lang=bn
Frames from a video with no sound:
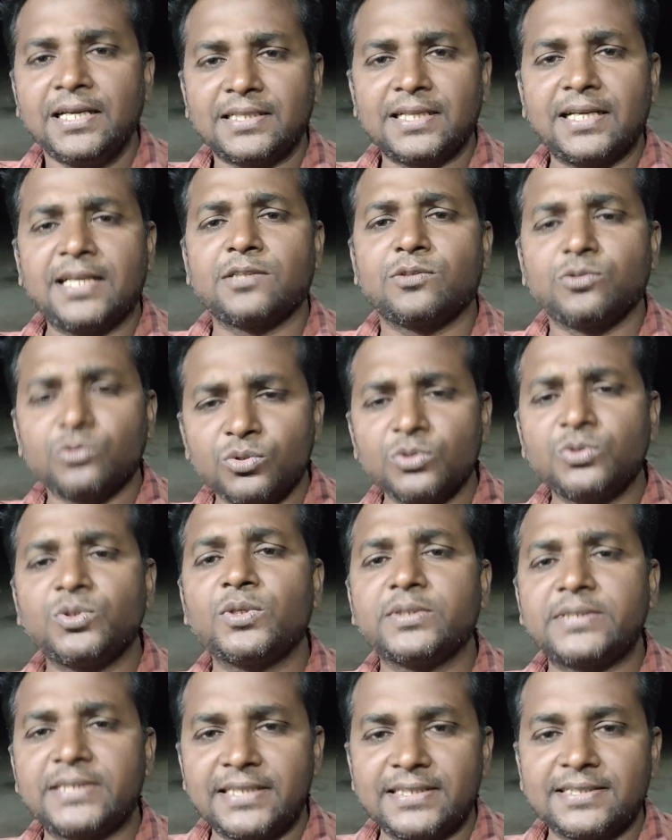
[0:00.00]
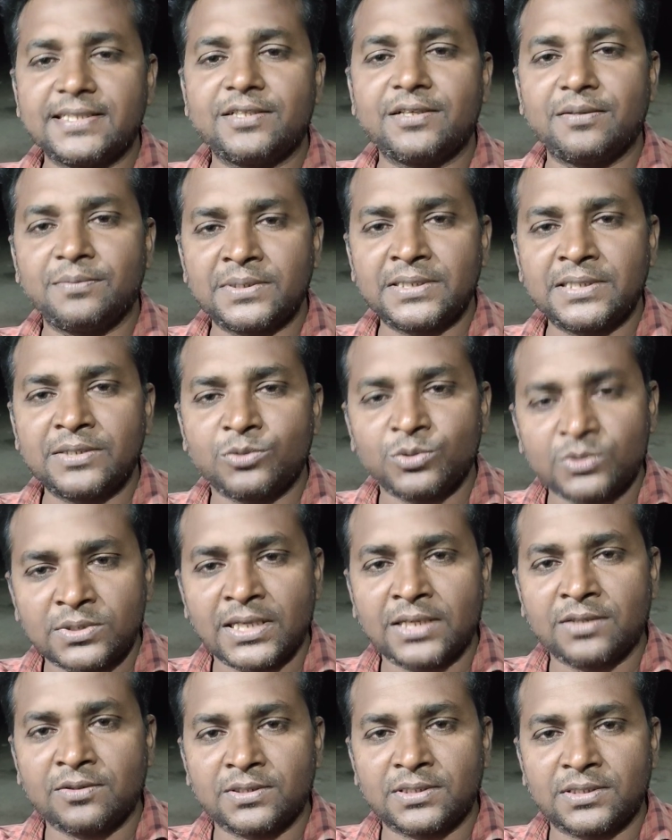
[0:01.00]
তারা দ্রুত যে যেন আমাদের
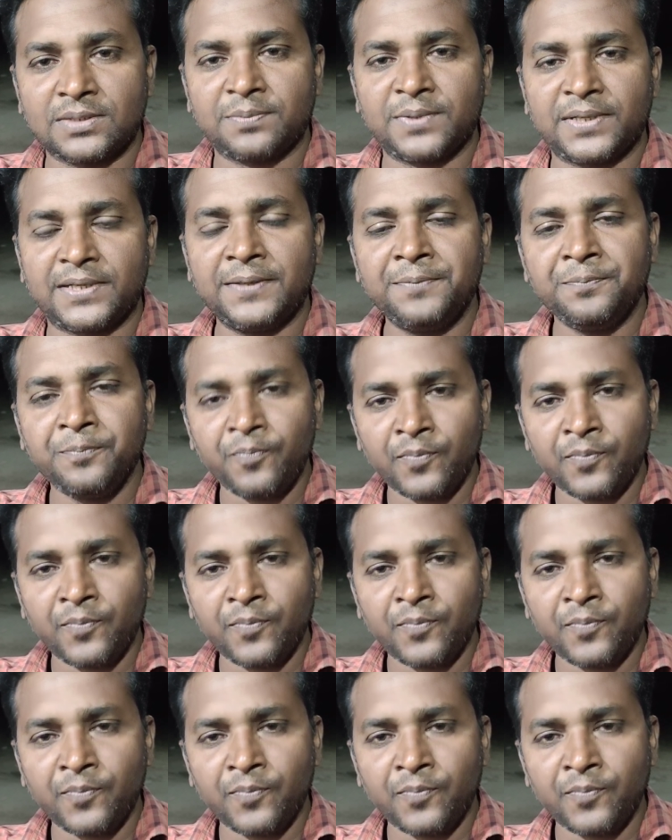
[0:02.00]
উদ্ধার করতে পারে